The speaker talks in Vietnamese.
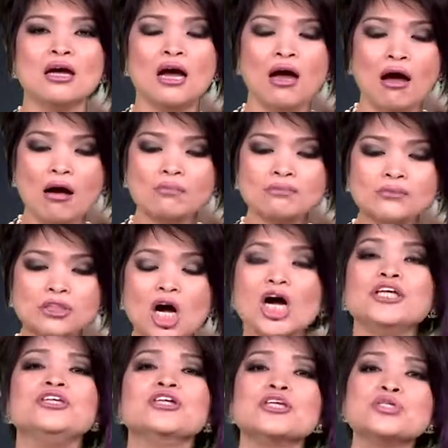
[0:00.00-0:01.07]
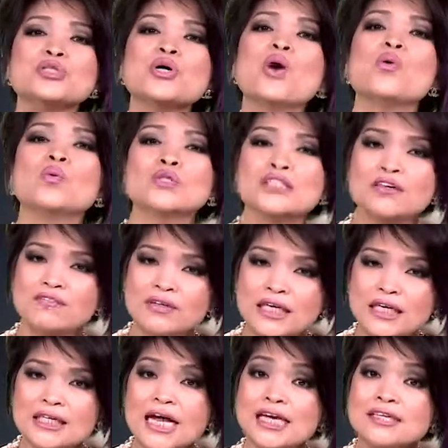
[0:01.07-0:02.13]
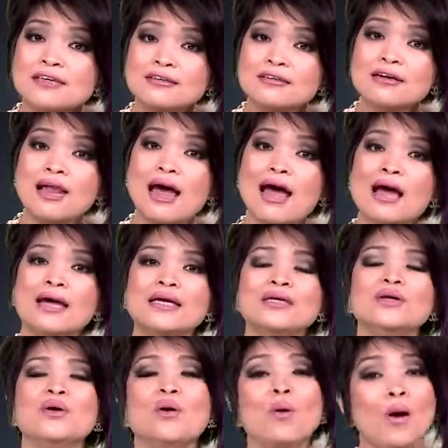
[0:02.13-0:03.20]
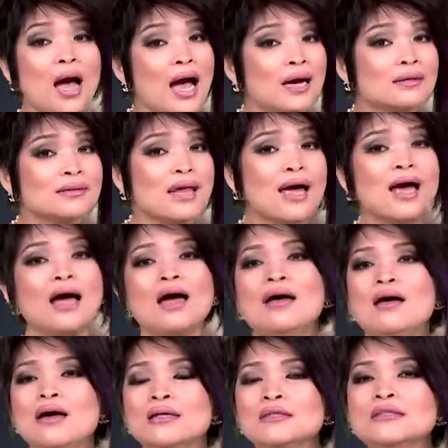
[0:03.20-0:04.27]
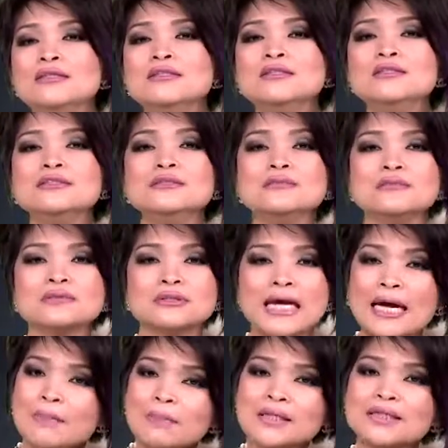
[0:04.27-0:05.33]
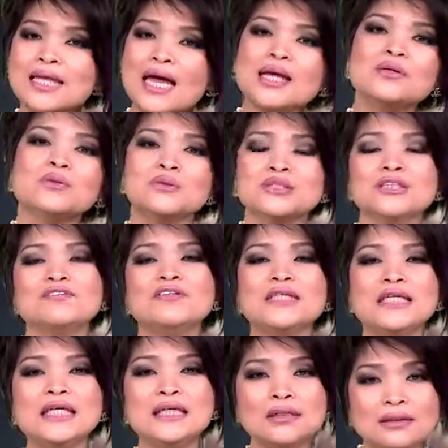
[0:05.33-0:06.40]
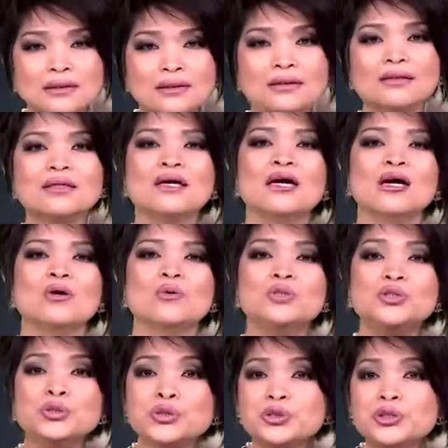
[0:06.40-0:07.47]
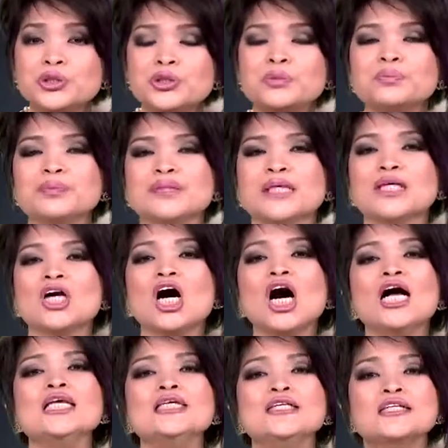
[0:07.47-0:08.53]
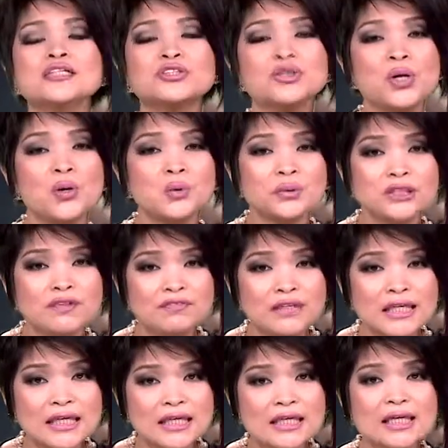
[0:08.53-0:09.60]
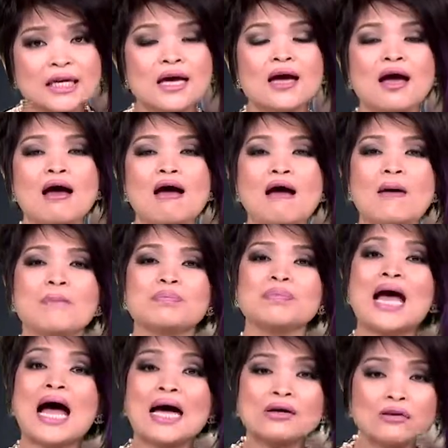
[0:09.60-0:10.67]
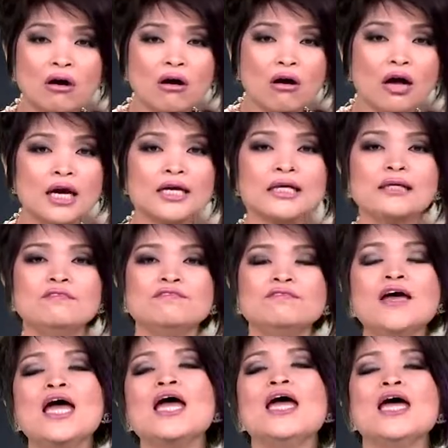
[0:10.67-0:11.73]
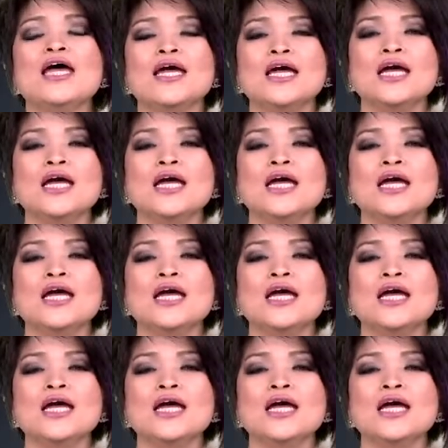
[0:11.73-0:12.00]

um, có những cái show của Tiffany đã giữ lại hoặc là cứ type cái tên của Tiffany Lương của YouTube sẽ có những cái show của Tiffany um, đã nói về